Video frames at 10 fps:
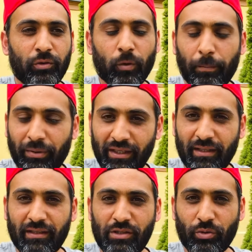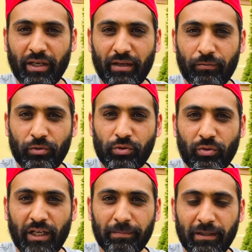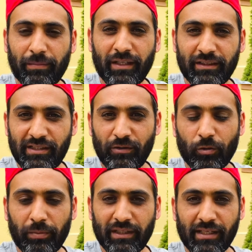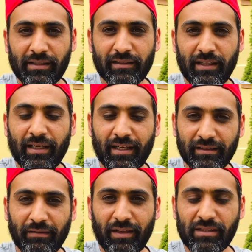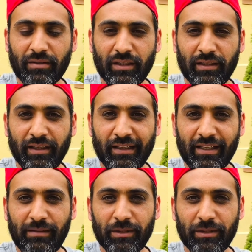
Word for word: तो फिर जो है वो जो आपकी बात किसी को बता सकते हैं अदरवाइज़ नहीं